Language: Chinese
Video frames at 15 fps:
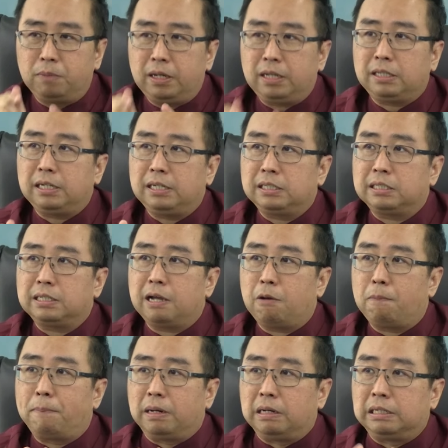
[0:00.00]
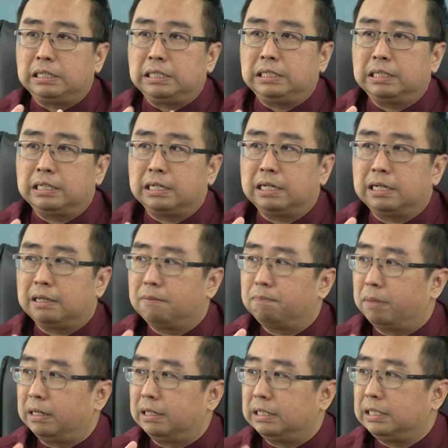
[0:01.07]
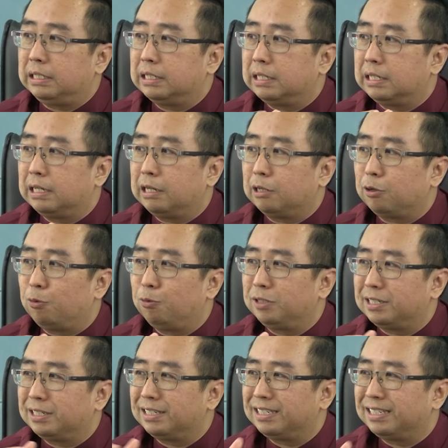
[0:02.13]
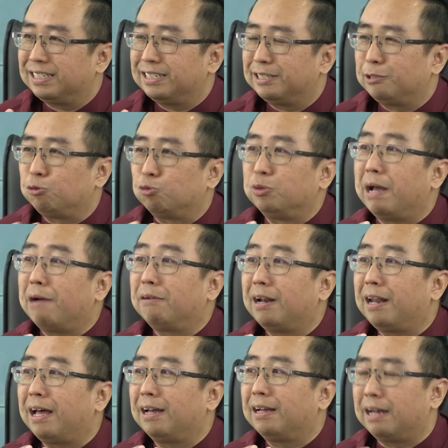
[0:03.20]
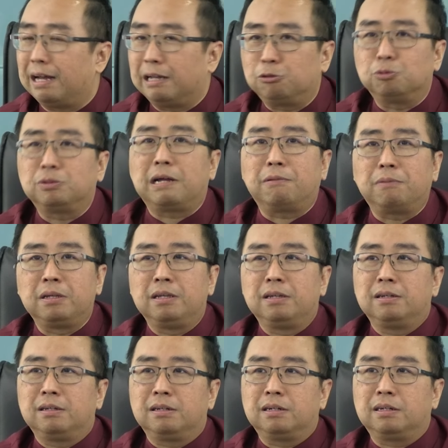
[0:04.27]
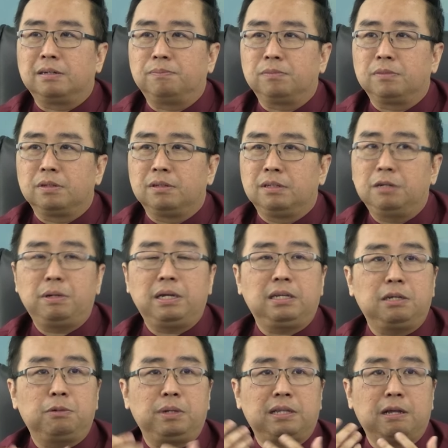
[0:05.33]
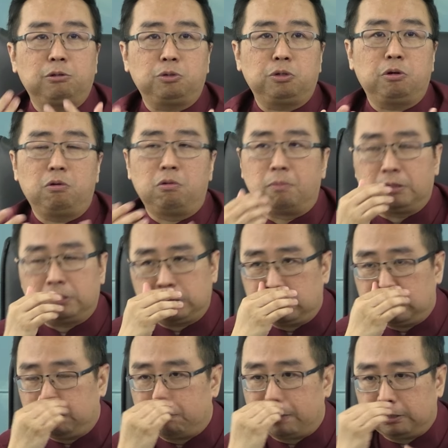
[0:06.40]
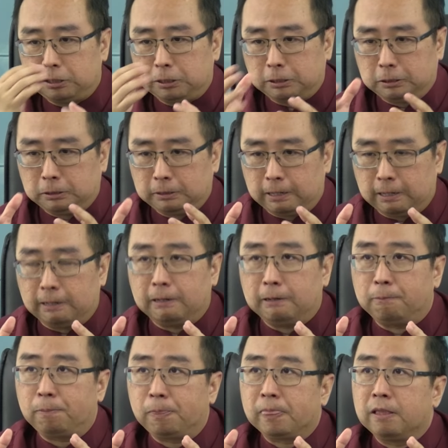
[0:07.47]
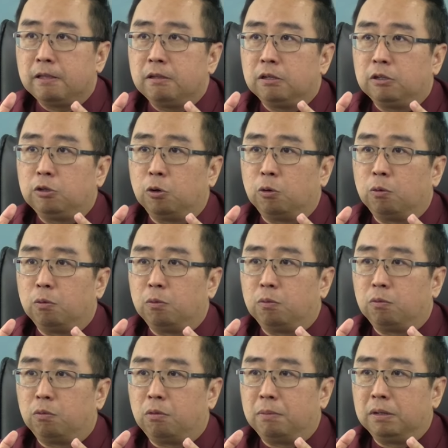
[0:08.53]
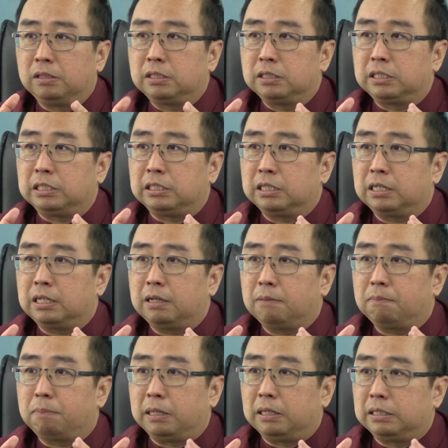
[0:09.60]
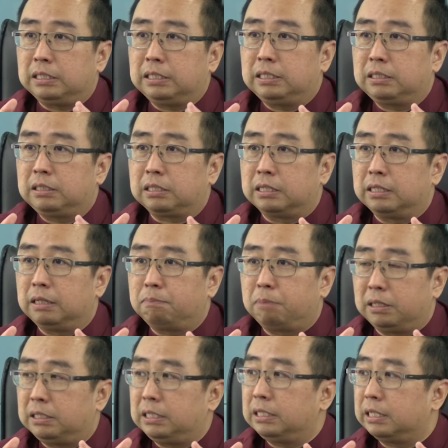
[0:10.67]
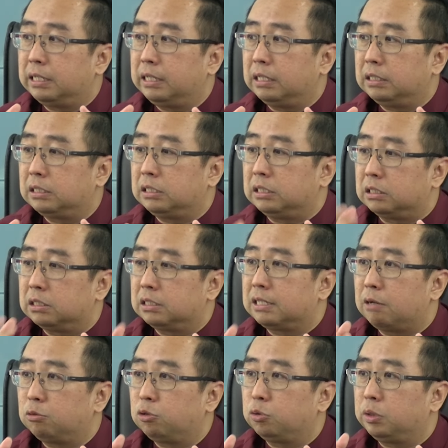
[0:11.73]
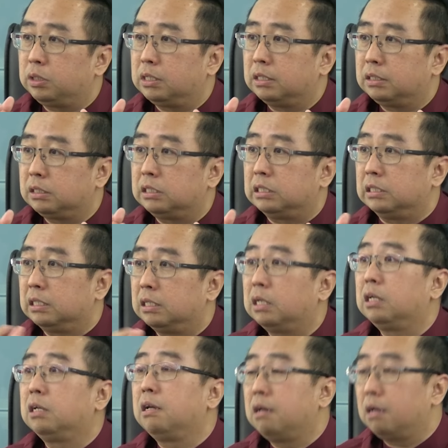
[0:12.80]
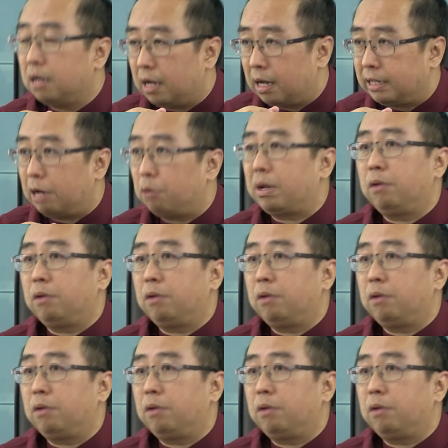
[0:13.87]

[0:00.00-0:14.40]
一定是要本地的本地的公司是主要的啦啊主导啊。因为，因为到最后我们是希望是啊，有我们自己的本地可以，本地可以自己制造出一个自己的啊遥